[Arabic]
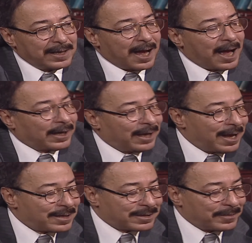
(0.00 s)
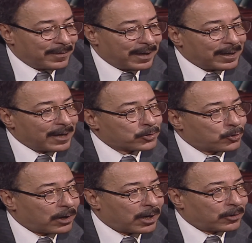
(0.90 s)
يا حاج قاسم انا
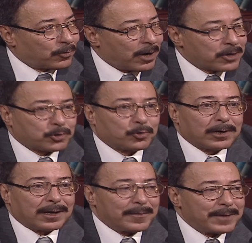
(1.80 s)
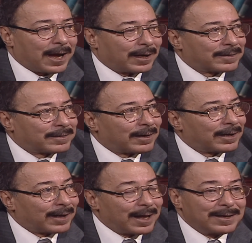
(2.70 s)
اشكرك واشكر الجميع على
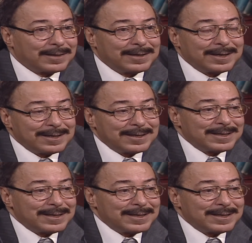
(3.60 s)
الثقه الغاليه دي